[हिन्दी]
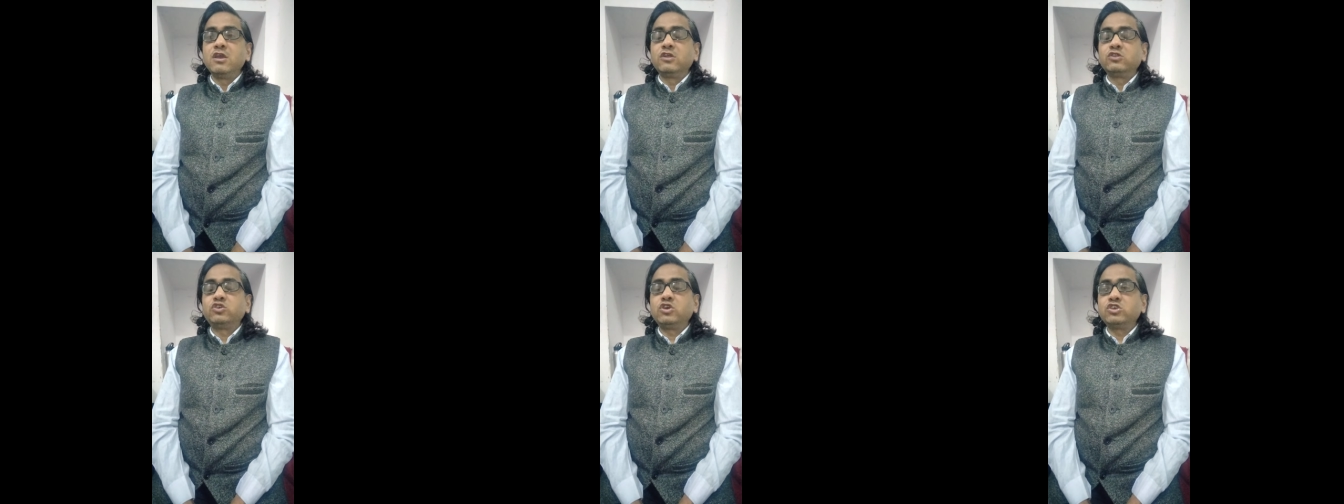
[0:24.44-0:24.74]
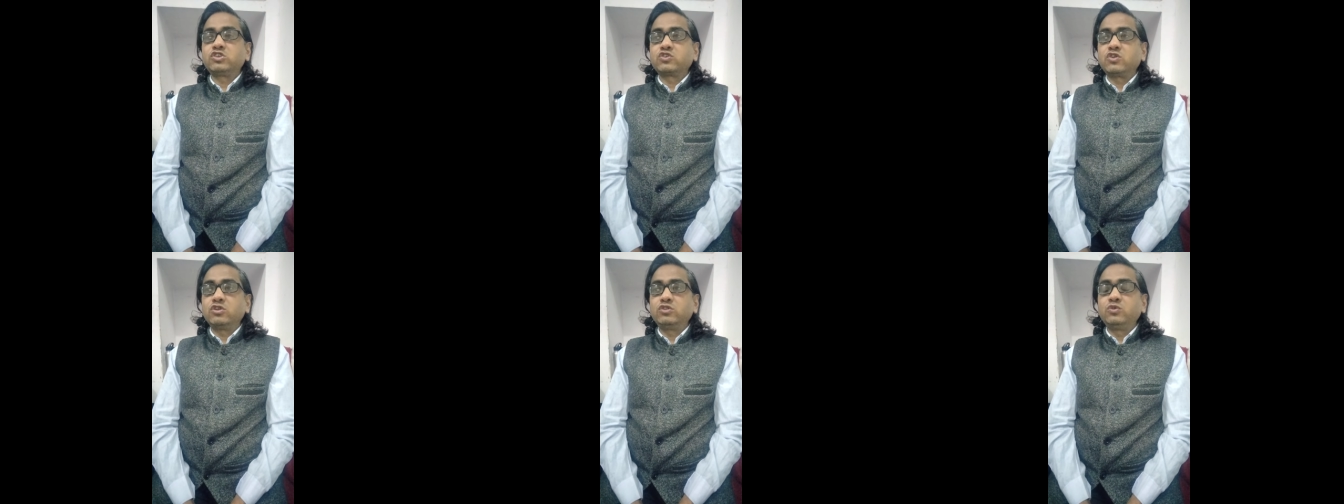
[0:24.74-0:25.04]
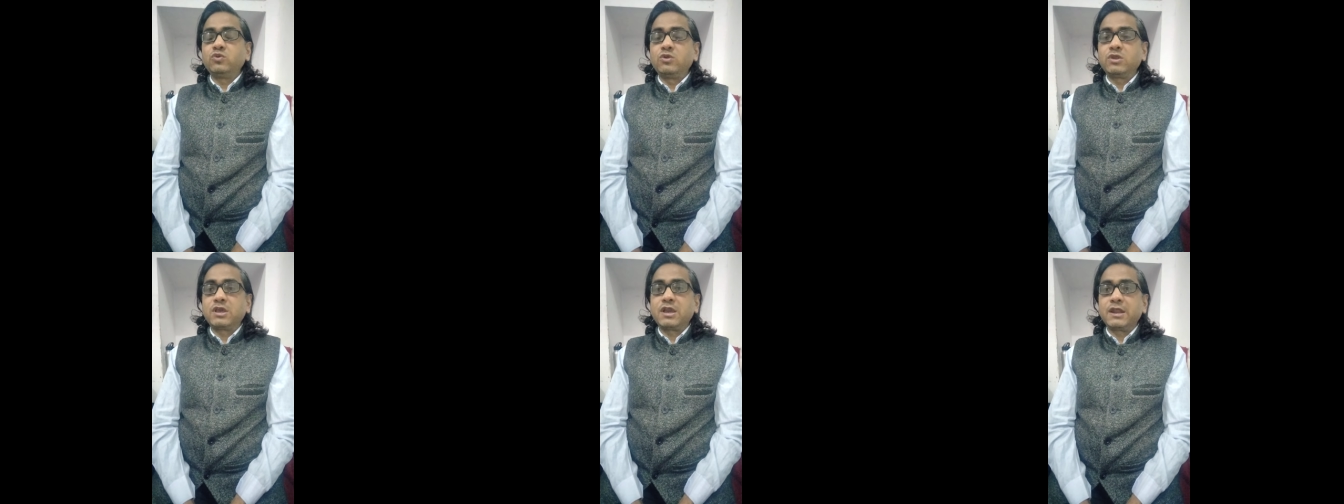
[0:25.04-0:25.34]
तो इसको
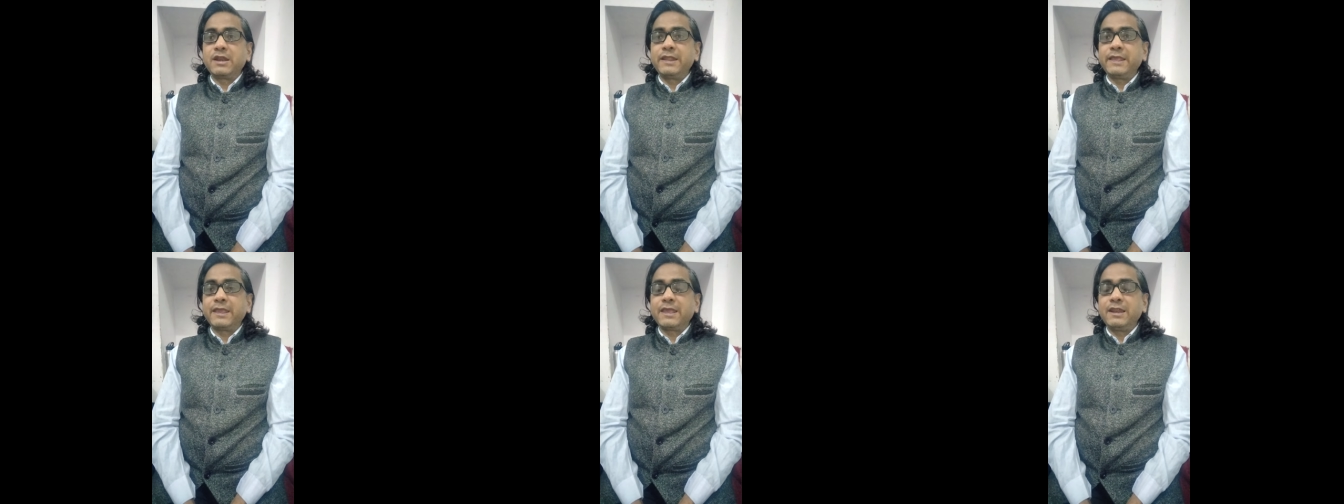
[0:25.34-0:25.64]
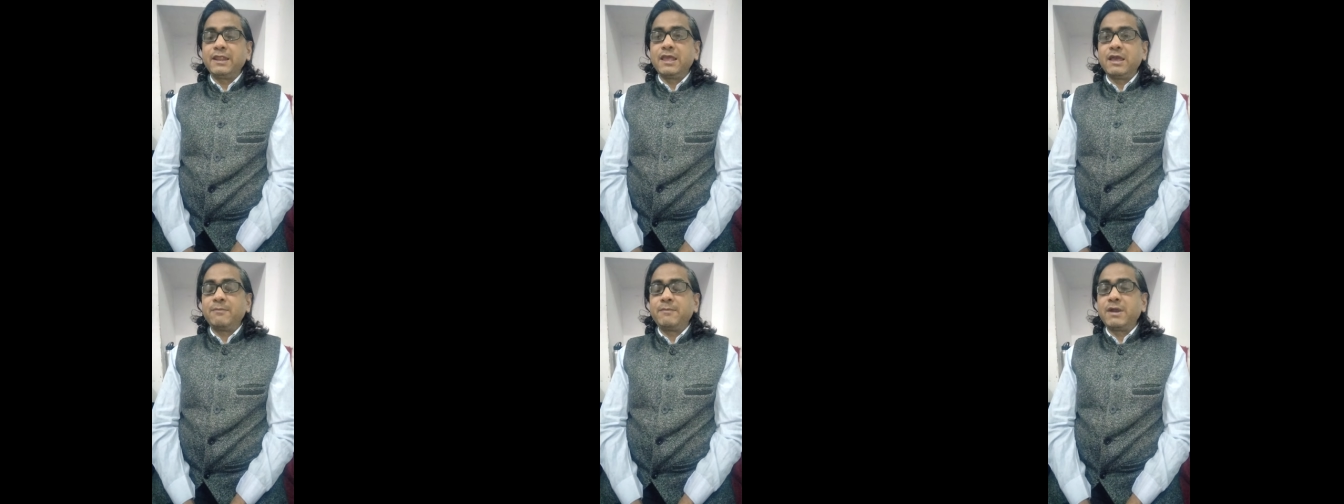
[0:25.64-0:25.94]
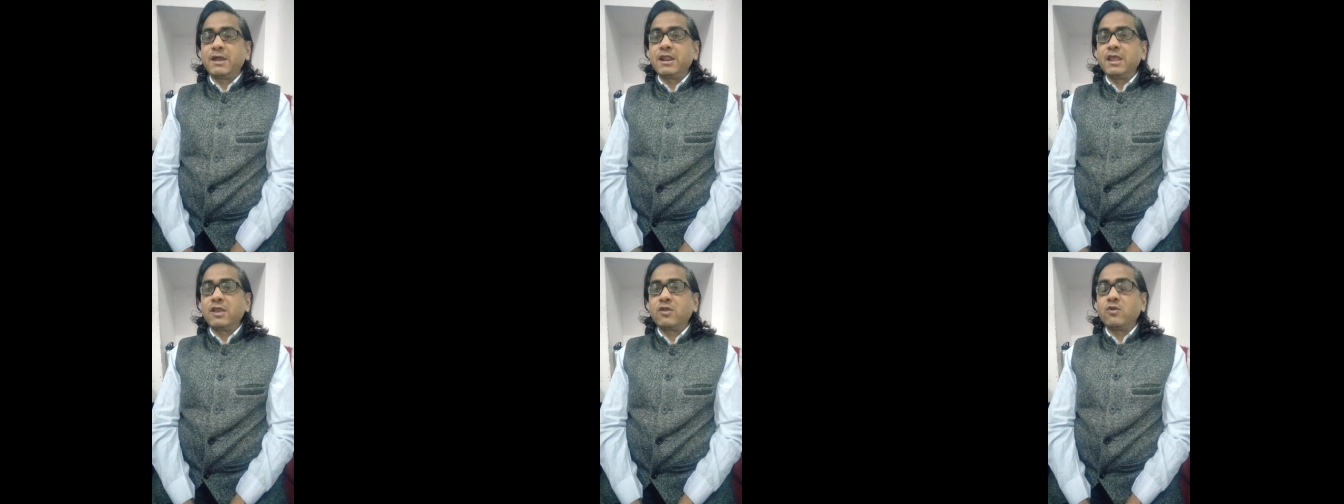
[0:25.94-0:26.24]
दूर करने के लिए
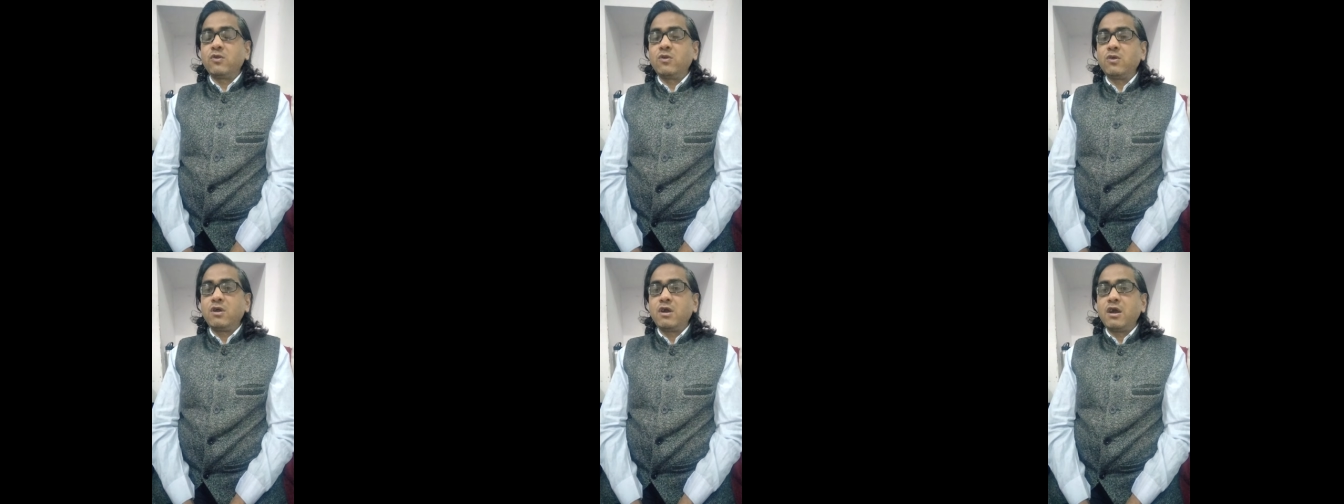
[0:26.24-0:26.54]
हमारे को